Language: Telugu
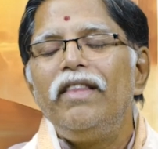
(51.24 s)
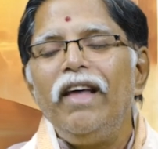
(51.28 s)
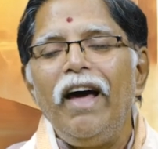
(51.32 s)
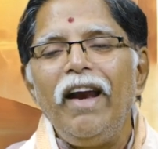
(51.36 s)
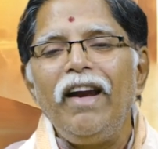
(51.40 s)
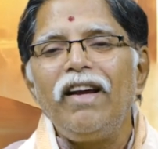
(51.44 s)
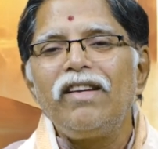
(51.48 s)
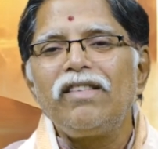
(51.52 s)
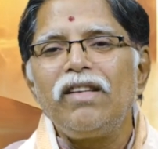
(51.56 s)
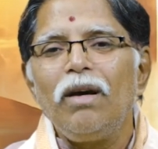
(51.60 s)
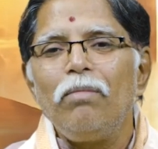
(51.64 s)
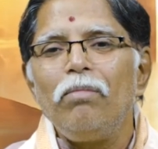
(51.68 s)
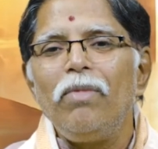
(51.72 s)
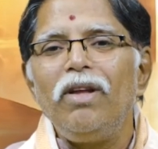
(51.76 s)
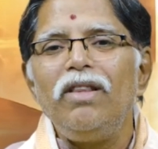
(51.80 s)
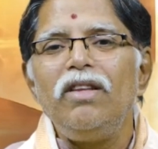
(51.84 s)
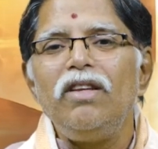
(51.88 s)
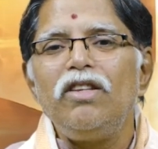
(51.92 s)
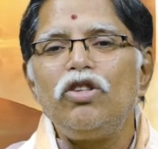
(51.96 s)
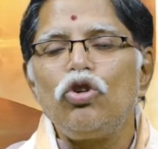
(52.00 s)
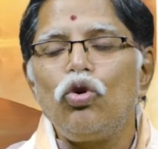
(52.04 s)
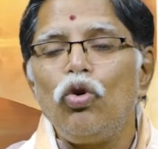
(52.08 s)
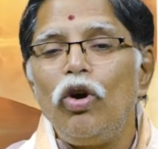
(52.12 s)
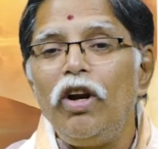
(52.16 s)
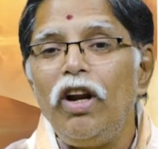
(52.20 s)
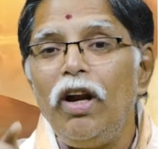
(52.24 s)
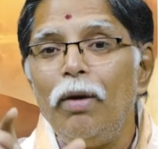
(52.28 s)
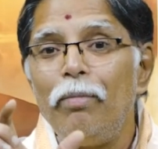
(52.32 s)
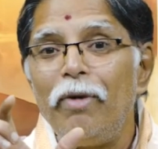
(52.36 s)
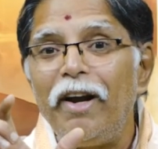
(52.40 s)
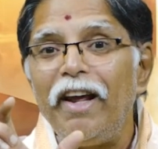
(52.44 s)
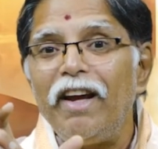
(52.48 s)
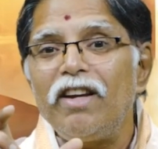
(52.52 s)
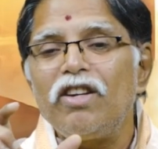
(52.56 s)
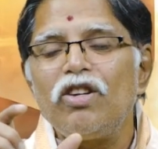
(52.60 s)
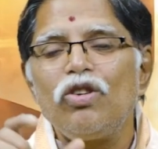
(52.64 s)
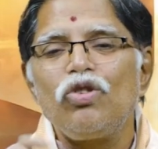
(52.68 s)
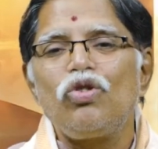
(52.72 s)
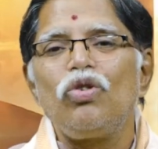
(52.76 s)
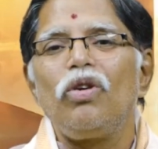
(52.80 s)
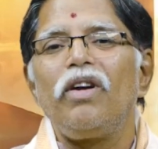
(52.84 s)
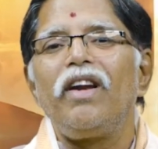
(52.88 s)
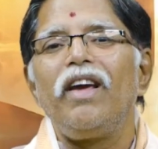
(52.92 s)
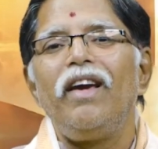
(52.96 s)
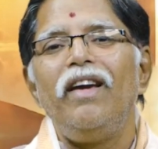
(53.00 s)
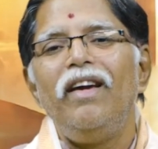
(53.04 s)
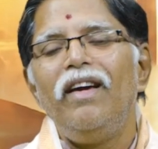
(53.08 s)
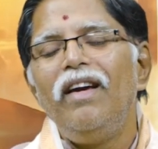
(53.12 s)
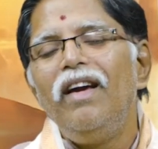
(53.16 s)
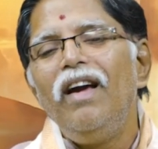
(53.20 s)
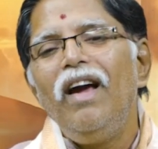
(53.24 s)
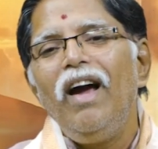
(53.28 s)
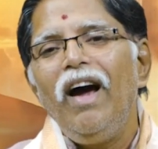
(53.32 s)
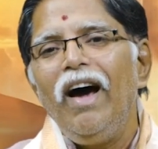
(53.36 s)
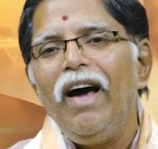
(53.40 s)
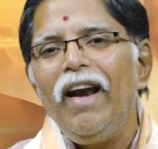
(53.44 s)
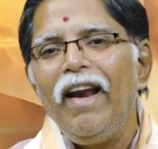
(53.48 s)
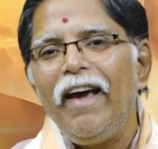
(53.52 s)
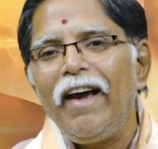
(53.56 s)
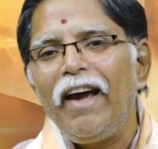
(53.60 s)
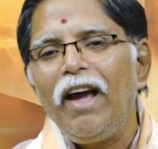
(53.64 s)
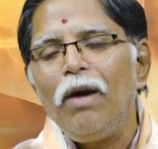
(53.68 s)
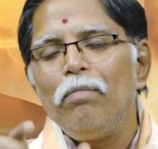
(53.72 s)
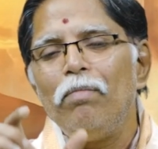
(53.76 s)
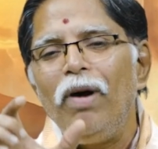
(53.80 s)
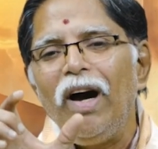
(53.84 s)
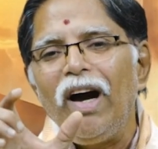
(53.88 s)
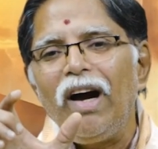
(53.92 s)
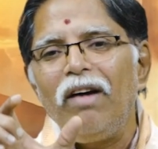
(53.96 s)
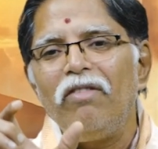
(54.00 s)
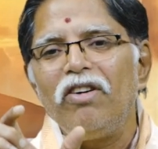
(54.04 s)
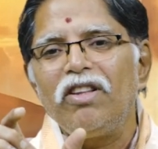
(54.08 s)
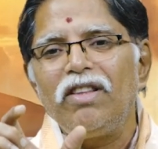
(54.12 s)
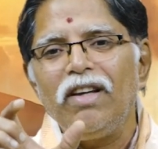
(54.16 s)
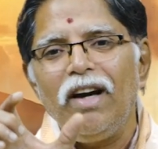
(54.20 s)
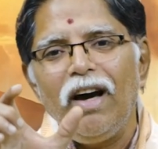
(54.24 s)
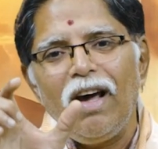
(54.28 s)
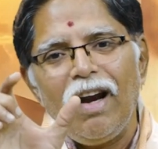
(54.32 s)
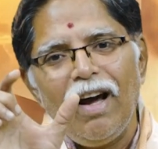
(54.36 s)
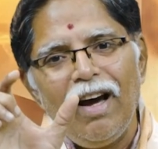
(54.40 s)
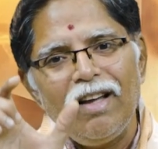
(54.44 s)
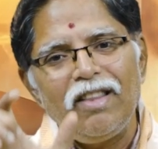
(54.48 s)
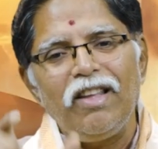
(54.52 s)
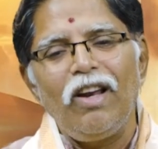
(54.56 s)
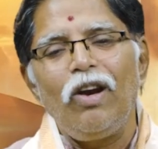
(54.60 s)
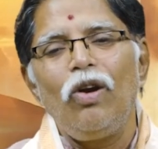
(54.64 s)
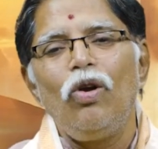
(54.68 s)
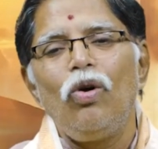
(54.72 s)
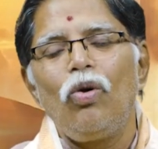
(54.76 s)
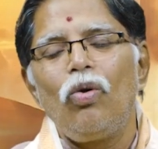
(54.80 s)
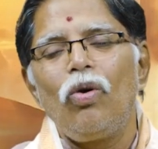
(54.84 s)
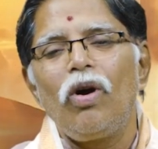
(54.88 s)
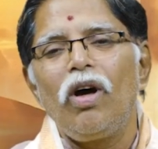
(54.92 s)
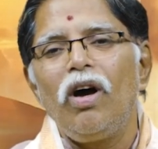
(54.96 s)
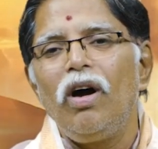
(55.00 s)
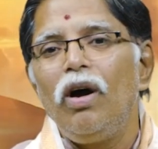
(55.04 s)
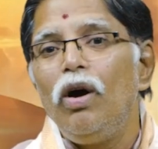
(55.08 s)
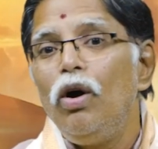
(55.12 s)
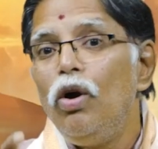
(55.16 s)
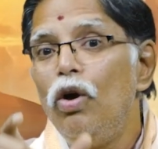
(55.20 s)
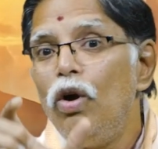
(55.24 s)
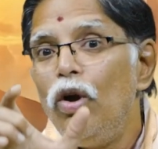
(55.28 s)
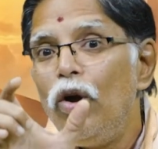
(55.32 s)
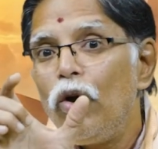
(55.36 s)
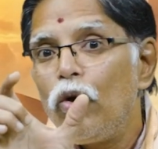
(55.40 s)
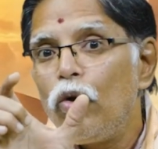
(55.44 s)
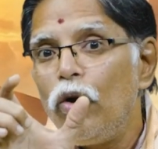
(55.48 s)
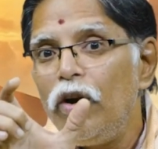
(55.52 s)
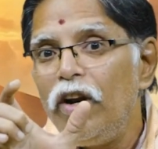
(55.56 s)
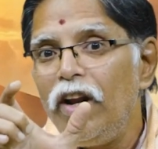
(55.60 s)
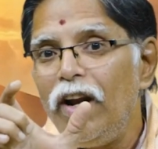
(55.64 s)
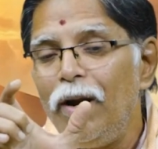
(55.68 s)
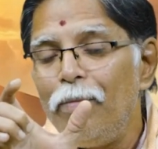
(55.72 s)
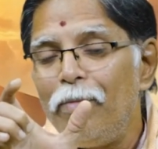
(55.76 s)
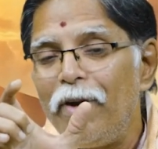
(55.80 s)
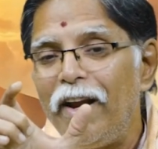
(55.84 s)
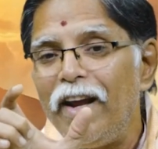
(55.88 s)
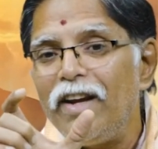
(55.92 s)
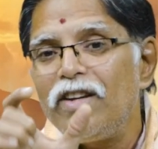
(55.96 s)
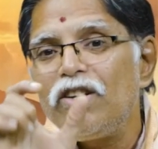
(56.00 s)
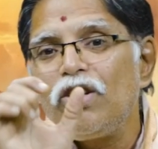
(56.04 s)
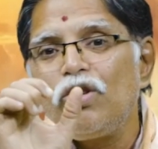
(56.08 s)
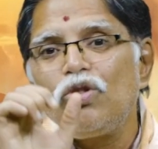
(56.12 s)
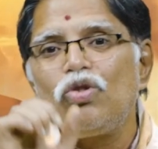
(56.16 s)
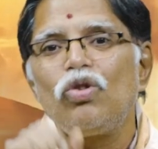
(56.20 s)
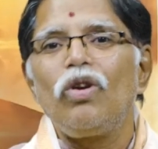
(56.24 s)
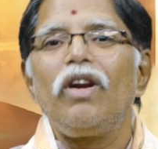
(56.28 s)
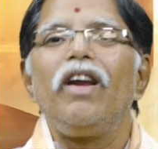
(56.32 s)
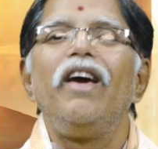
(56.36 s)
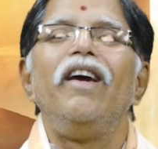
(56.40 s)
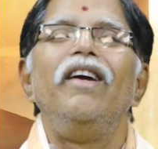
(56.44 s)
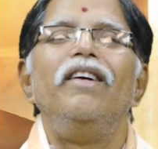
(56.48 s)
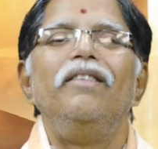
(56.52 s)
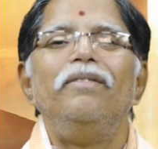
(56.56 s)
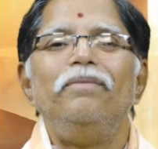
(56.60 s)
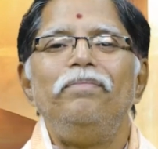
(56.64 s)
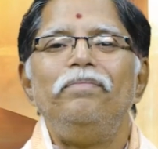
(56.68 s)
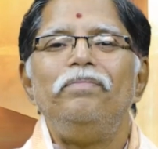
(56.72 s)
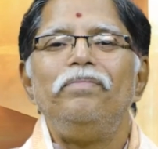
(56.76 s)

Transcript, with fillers: దానికి సంబంధించి కొన్ని లిమిటేషన్స్ ఉంటాయి అలాగే భగవత్ ఆరాధనలో కూడా కొన్ని లిమిటేషన్స్ ఉన్నాయి